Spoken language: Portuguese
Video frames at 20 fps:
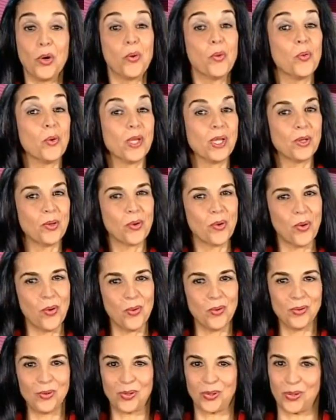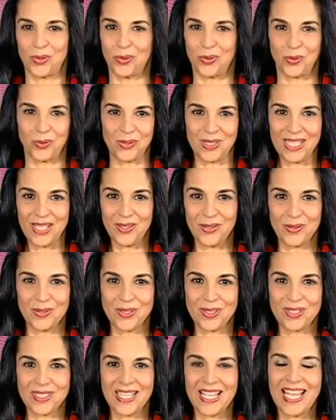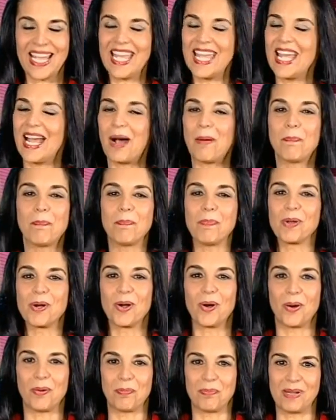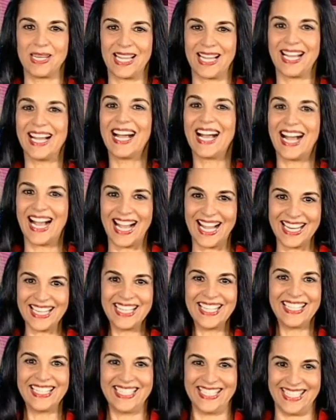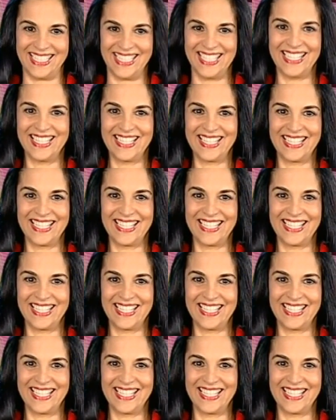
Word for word: O encontro com Deus é a própria alegria.